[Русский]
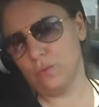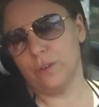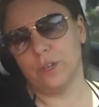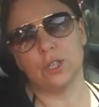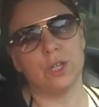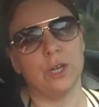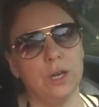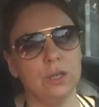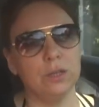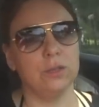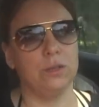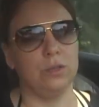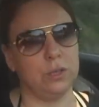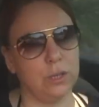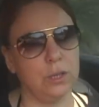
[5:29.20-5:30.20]
уважает,
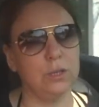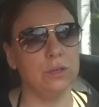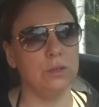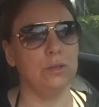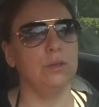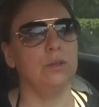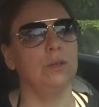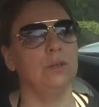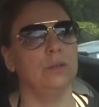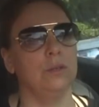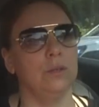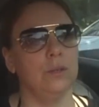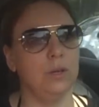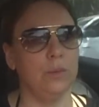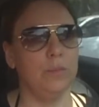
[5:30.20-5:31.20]
да. ценит,
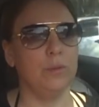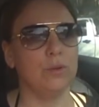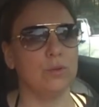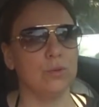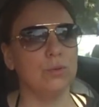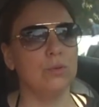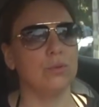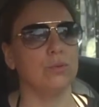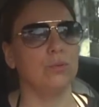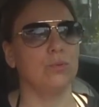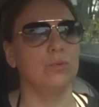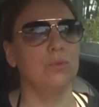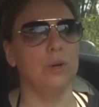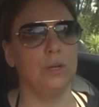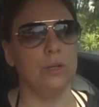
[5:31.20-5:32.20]
да, и бережет друг
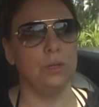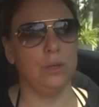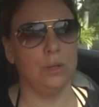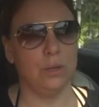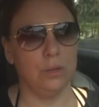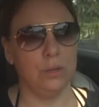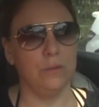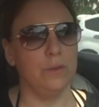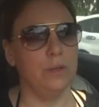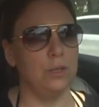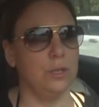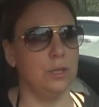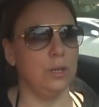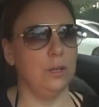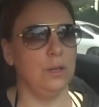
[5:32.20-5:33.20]
друга, а не, а не
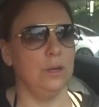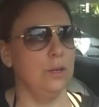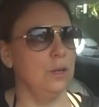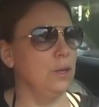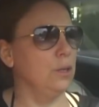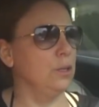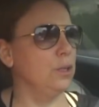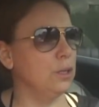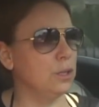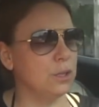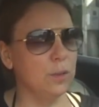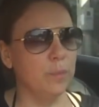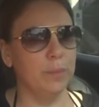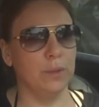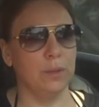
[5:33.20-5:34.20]
влетела,
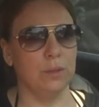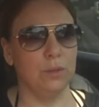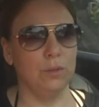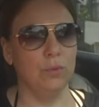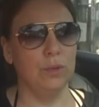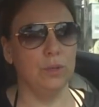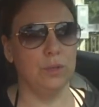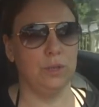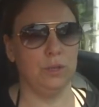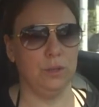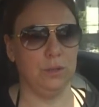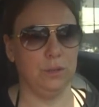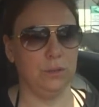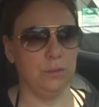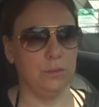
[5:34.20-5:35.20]
насыпала и
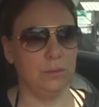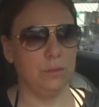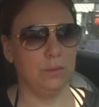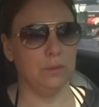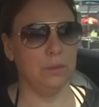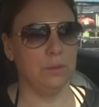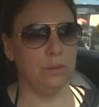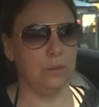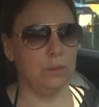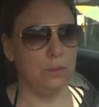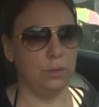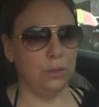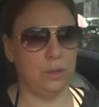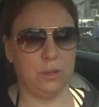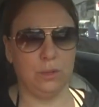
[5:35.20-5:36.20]
улетела
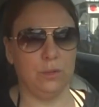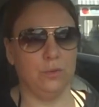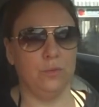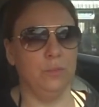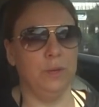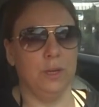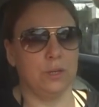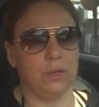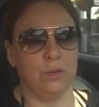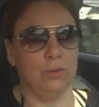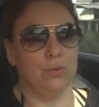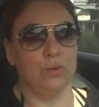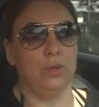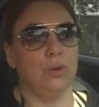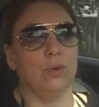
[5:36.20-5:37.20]
и от этого мерзко на
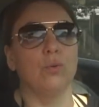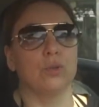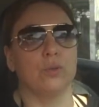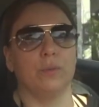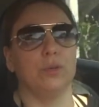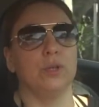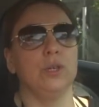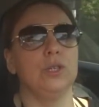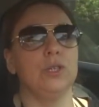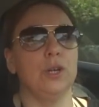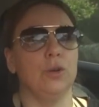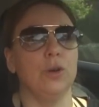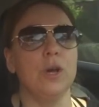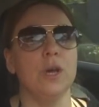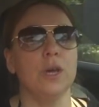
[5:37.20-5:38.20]
душе, и ходишь вообще
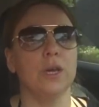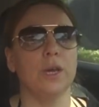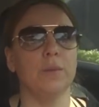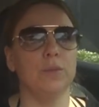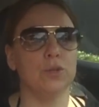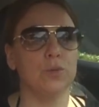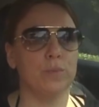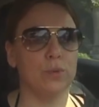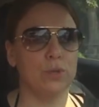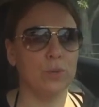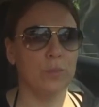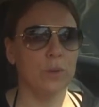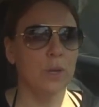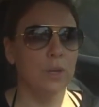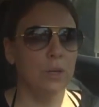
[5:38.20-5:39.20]
неделю. Я, между
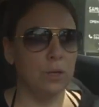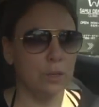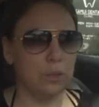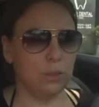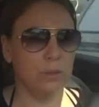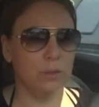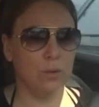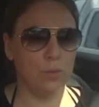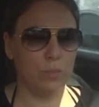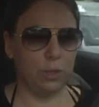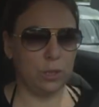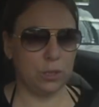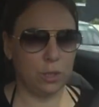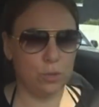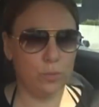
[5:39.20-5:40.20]
прочим, э, громко
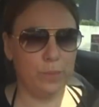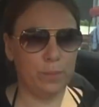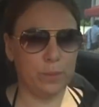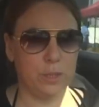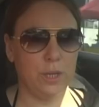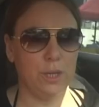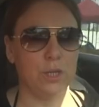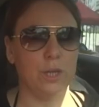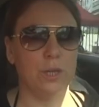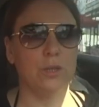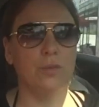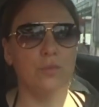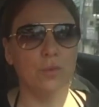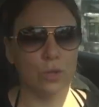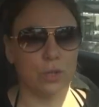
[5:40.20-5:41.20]
так скажу про себя, человек
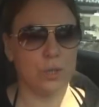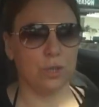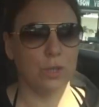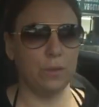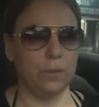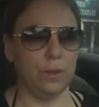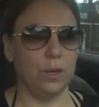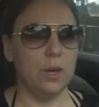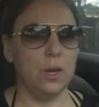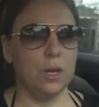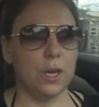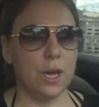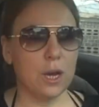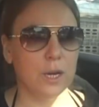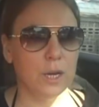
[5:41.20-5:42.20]
творческий.
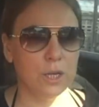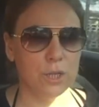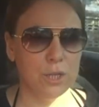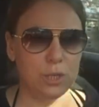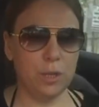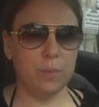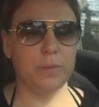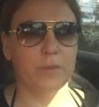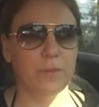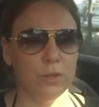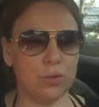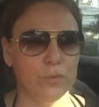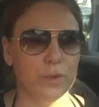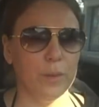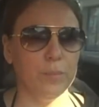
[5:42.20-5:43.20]
Я каждый день
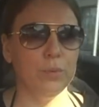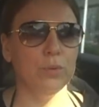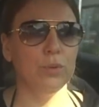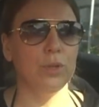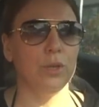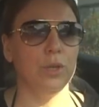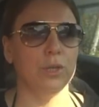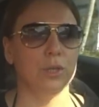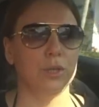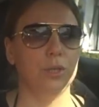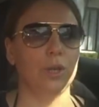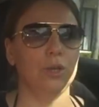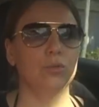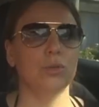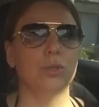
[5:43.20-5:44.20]
провожу в компьютере и
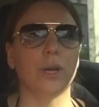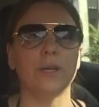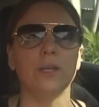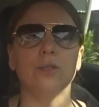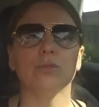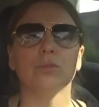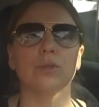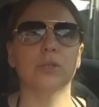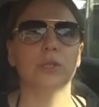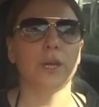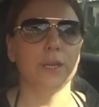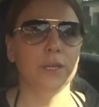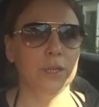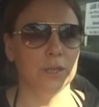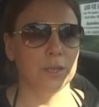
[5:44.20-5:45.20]
создаю страницу за
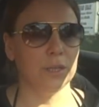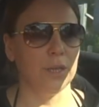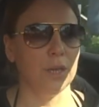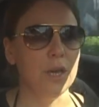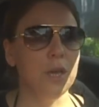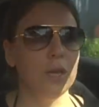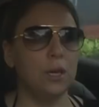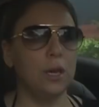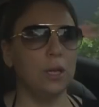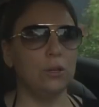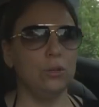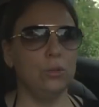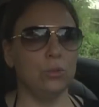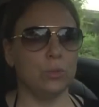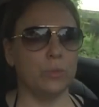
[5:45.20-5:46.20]
страницей. Я
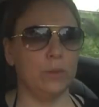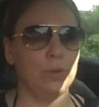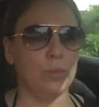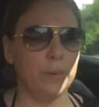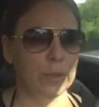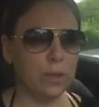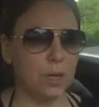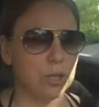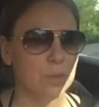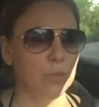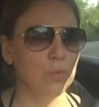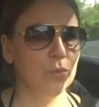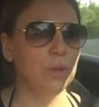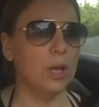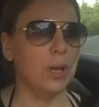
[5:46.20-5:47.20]
на нее смотрю под каждыми
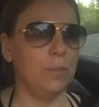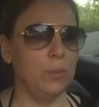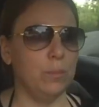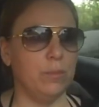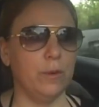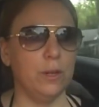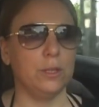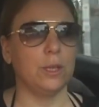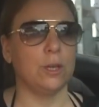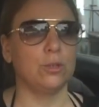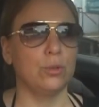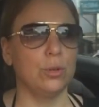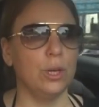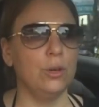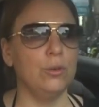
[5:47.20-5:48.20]
углами. Бывает так,
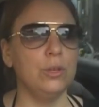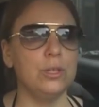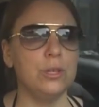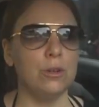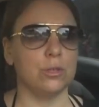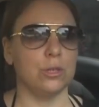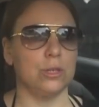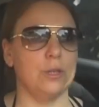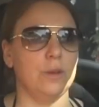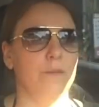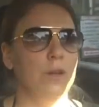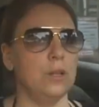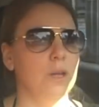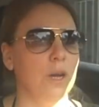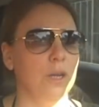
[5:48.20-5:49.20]
что я ее неделю
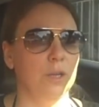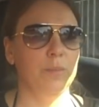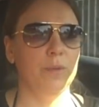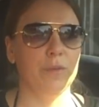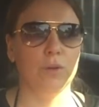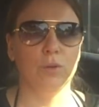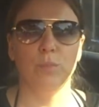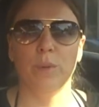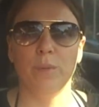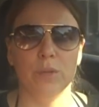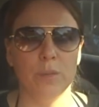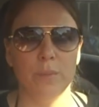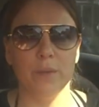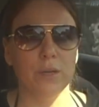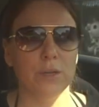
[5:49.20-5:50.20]
создавала, она мне в какой-то
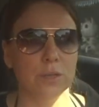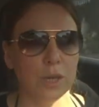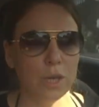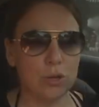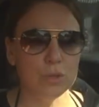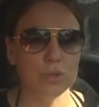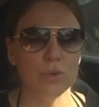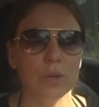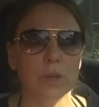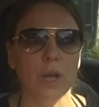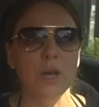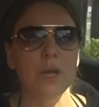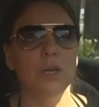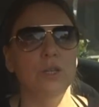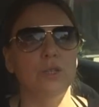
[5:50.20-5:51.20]
момент не понравилась, я ее стерла
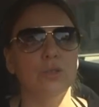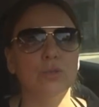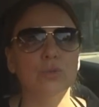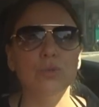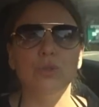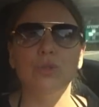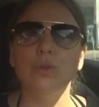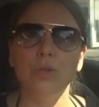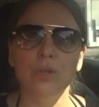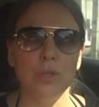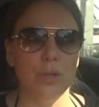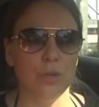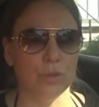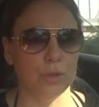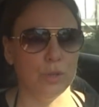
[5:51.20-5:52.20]
и сижу еще
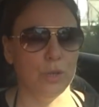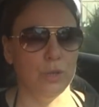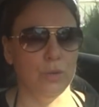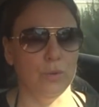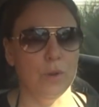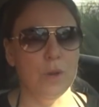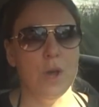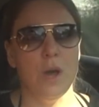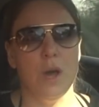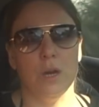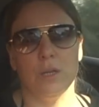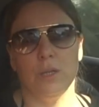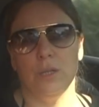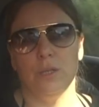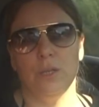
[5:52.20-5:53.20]
неделю создаю. А
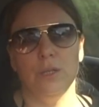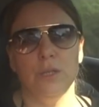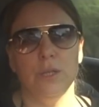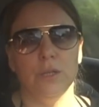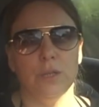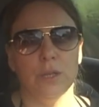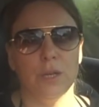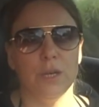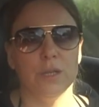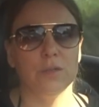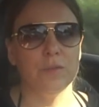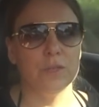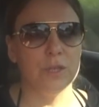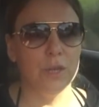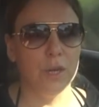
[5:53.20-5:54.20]
когда залетела такая
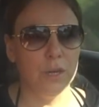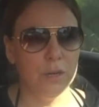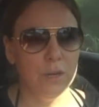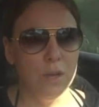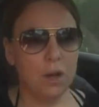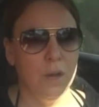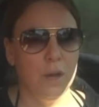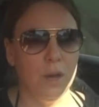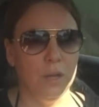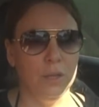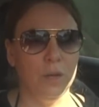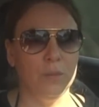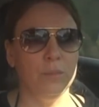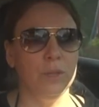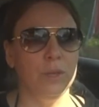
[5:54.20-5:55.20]
звезда,
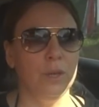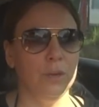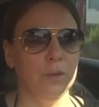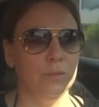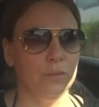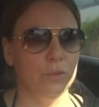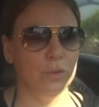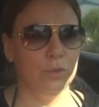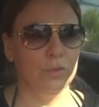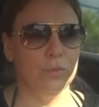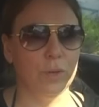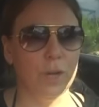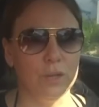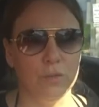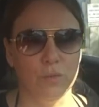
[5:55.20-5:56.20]
она мне вот эту,
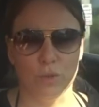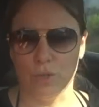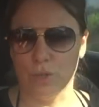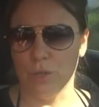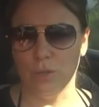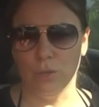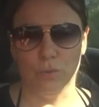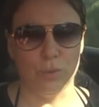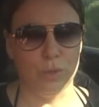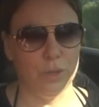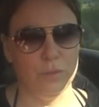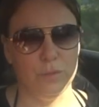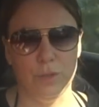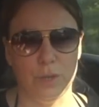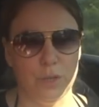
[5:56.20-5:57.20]
а творческие натуры-то
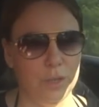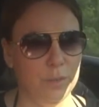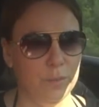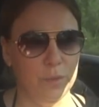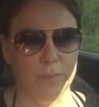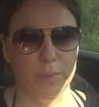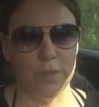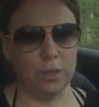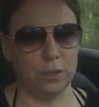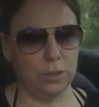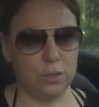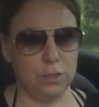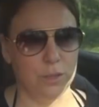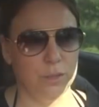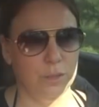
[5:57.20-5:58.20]
они все ранимые,
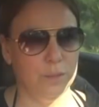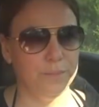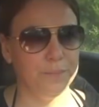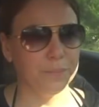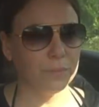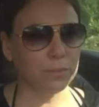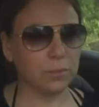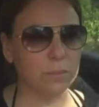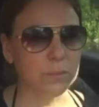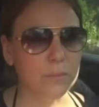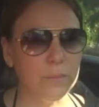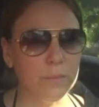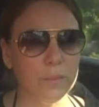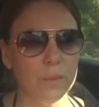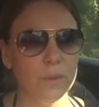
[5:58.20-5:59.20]
понятное дело, да?
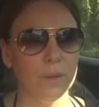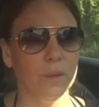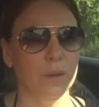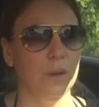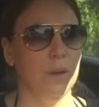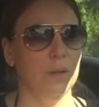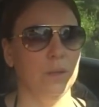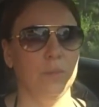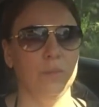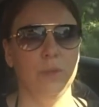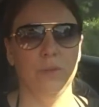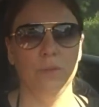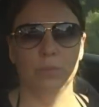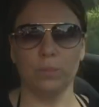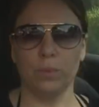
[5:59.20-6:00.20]
Она мне